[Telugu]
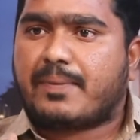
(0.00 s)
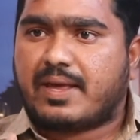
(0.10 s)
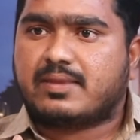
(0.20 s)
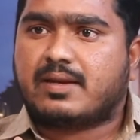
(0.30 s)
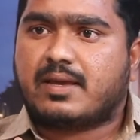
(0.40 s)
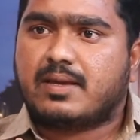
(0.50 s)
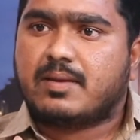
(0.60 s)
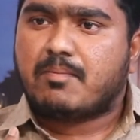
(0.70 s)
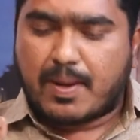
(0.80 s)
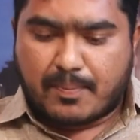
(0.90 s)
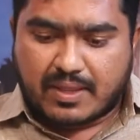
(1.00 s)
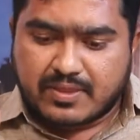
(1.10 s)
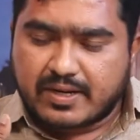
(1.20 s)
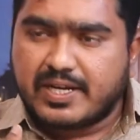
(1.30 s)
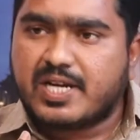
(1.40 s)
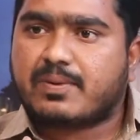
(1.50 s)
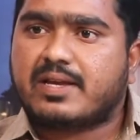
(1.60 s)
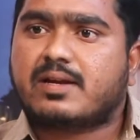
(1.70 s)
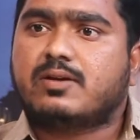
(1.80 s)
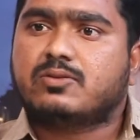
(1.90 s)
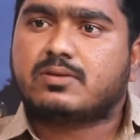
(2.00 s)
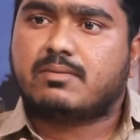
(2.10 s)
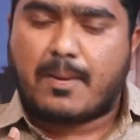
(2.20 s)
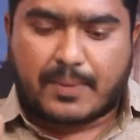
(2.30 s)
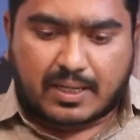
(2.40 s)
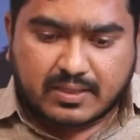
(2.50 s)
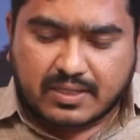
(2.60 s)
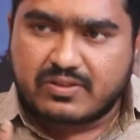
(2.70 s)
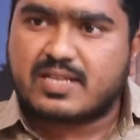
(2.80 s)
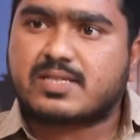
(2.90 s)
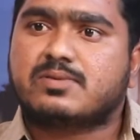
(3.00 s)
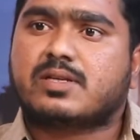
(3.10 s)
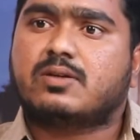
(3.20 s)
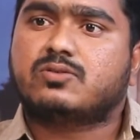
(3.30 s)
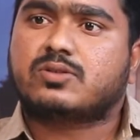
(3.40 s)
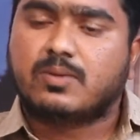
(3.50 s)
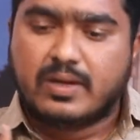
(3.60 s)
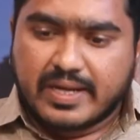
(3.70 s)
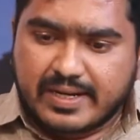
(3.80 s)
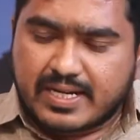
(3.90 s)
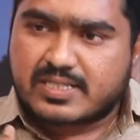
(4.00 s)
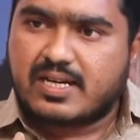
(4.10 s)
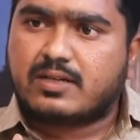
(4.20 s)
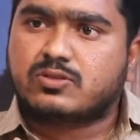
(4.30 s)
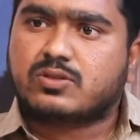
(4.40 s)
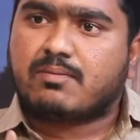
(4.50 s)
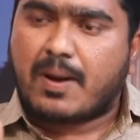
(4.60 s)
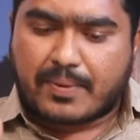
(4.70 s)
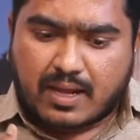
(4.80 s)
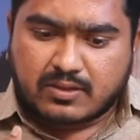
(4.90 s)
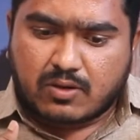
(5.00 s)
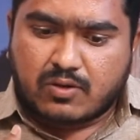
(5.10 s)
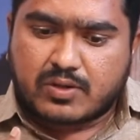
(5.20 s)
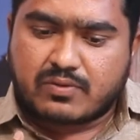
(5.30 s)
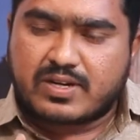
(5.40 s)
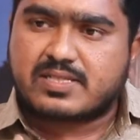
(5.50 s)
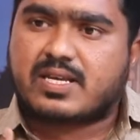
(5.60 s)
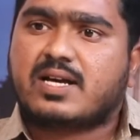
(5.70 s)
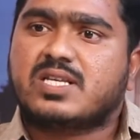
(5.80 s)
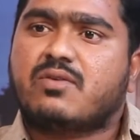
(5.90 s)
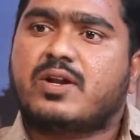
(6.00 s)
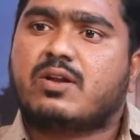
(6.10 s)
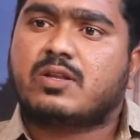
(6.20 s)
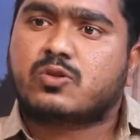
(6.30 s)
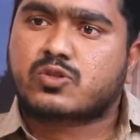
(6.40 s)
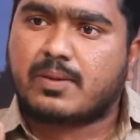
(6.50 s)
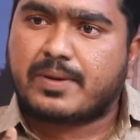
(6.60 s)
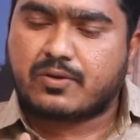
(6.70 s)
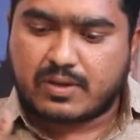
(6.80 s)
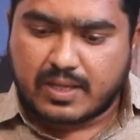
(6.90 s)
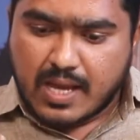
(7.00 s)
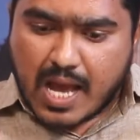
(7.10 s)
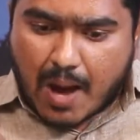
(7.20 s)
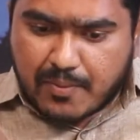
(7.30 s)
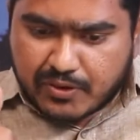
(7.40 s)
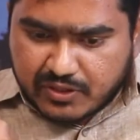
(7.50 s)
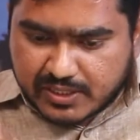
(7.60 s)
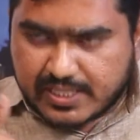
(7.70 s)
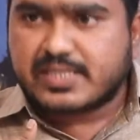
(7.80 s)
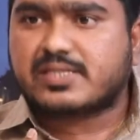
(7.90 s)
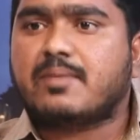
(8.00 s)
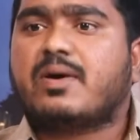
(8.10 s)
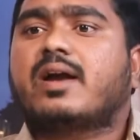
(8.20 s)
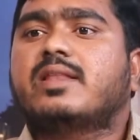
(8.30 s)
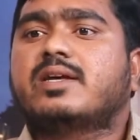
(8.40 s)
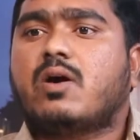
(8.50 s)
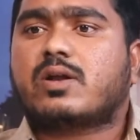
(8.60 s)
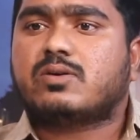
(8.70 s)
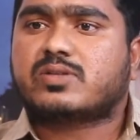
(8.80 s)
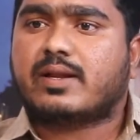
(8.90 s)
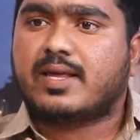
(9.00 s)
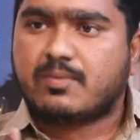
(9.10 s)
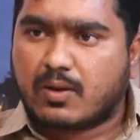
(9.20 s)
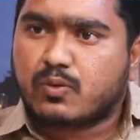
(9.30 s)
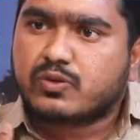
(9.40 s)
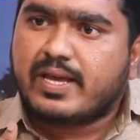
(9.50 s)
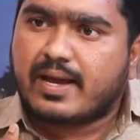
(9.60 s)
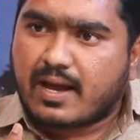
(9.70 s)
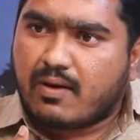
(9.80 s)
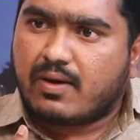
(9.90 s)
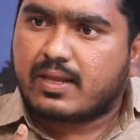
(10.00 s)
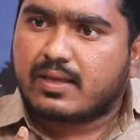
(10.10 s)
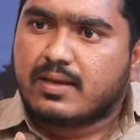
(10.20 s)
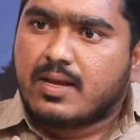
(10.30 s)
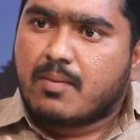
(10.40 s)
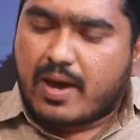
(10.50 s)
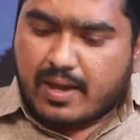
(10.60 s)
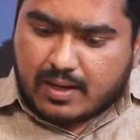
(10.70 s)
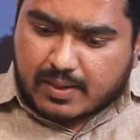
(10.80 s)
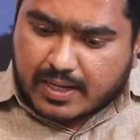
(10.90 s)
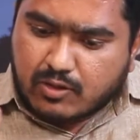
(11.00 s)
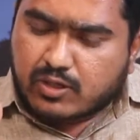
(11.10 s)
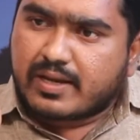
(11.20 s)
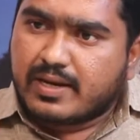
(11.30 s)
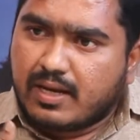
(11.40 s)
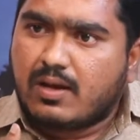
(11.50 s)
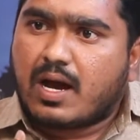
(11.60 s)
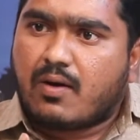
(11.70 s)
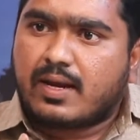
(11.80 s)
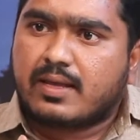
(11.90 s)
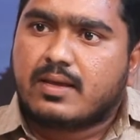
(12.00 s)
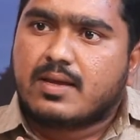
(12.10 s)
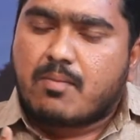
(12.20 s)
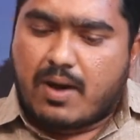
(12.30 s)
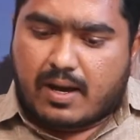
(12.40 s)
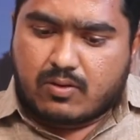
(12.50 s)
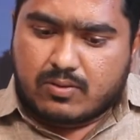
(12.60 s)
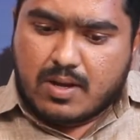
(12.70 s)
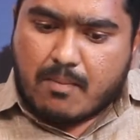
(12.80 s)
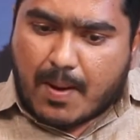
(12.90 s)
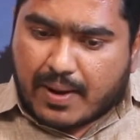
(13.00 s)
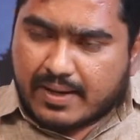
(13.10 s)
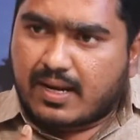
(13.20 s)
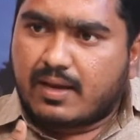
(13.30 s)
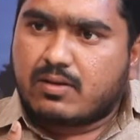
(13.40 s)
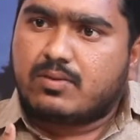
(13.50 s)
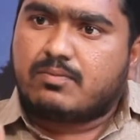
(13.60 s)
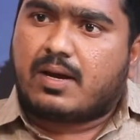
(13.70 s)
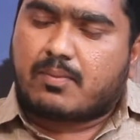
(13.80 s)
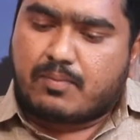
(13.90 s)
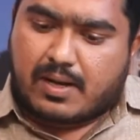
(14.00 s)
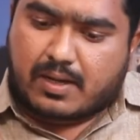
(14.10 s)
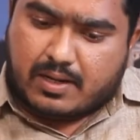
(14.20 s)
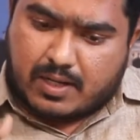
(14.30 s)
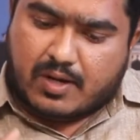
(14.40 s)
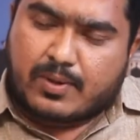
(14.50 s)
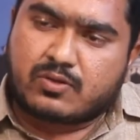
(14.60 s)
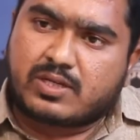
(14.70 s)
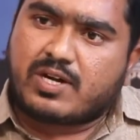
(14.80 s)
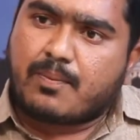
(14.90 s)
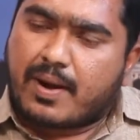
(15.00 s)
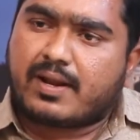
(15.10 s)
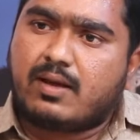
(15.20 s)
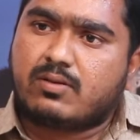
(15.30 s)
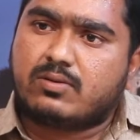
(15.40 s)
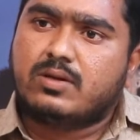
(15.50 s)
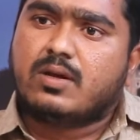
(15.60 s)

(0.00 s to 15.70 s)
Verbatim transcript: మా ప్రాంతానికి మా ప్రాంతానికి నీటి ప్రాజెక్టులు అడుగుతున్నాం మా ప్రాంతానికి విద్యా సంస్థలు అడుగుతున్నాం ఇండస్ట్రీలు అడుగుతున్నాం మా ప్రాంతంలో ఉన్నటువంటి సహజ వనరులను దృష్టిలో పెట్టుకొని అభివృద్ధి చేస్తే మాకు అధికారం అవసరం లేదు మాకు ఉద్యోగం కావాలి మా యొక్క రైతులకు నీళ్లు కావాలి మాకు మా పంటలకు మా మా ఇక్కడ పడుతున్నటువంటి పంటలకు